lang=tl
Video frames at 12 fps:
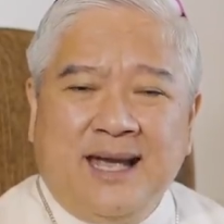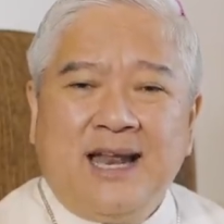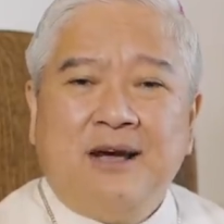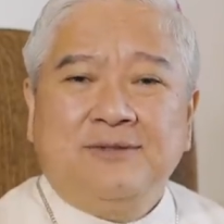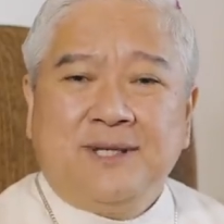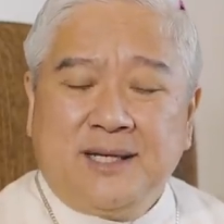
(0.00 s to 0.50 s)
And
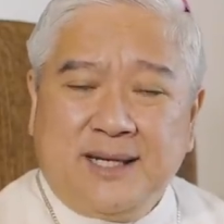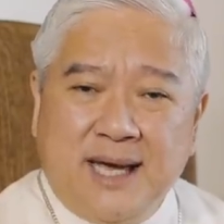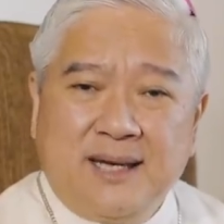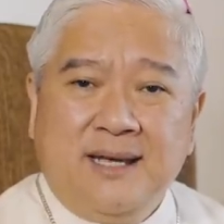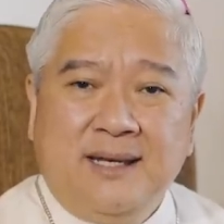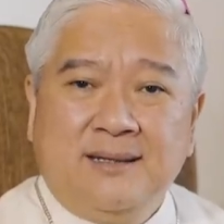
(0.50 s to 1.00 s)
after
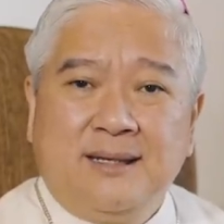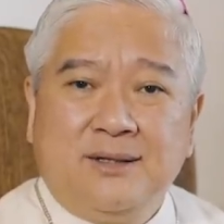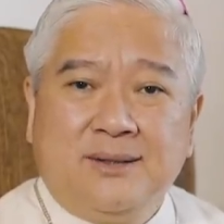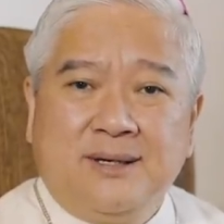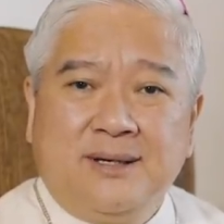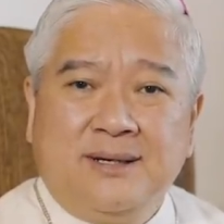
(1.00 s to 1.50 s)
carrying the
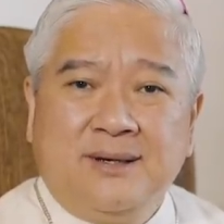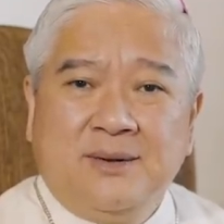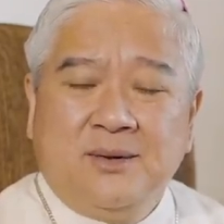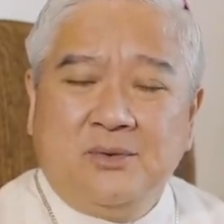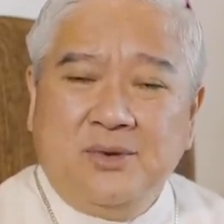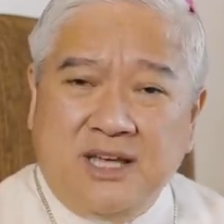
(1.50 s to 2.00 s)
Lord,
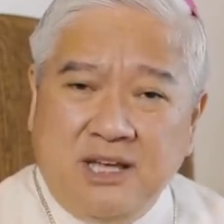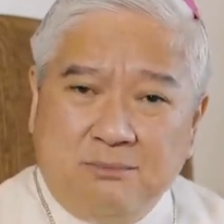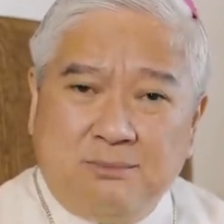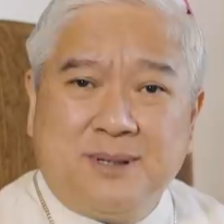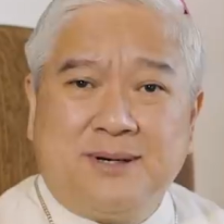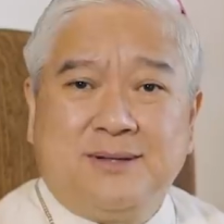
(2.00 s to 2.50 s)
we
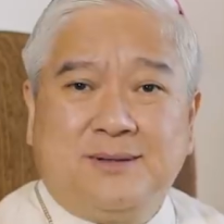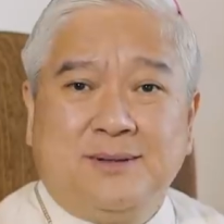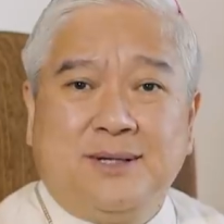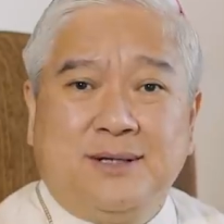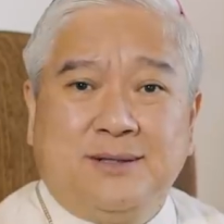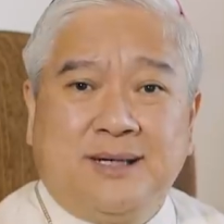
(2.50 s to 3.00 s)
give birth
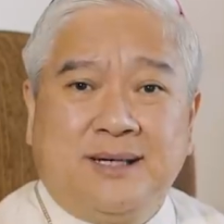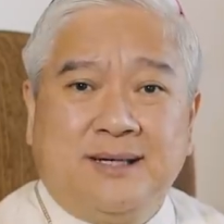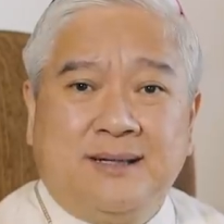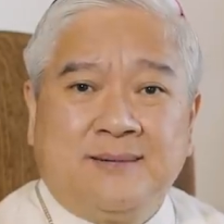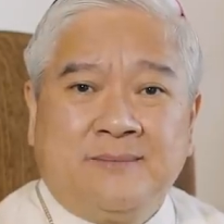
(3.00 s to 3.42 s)
to the Lord.